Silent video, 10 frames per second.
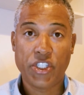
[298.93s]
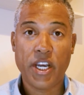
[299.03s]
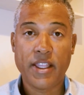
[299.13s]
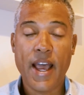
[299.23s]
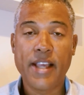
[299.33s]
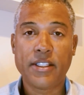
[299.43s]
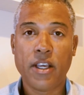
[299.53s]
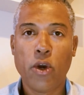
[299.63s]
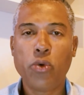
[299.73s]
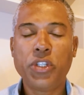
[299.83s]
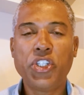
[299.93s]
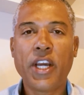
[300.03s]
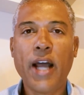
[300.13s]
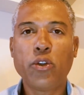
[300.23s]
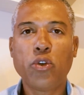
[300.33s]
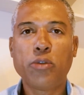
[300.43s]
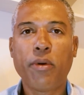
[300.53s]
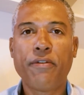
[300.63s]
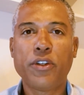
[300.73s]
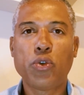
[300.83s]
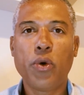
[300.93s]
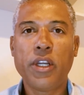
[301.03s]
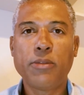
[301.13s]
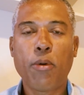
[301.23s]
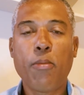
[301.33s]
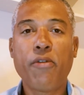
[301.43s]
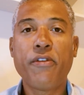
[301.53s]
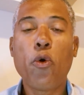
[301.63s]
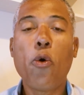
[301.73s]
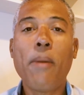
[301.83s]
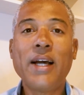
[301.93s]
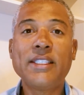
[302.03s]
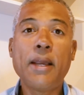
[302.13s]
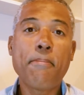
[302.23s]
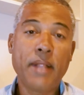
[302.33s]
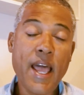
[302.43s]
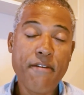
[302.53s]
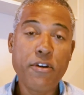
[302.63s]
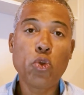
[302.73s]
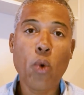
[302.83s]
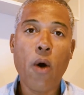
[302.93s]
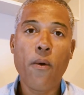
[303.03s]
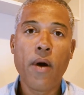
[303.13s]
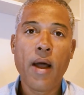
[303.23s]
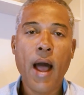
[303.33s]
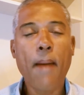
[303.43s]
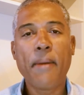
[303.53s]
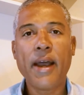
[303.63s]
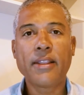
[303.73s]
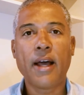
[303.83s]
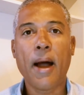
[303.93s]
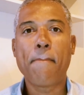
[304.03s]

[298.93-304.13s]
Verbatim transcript: dia 10, o Sindicato dos Professores promoveu uma assembleia virtual aberta a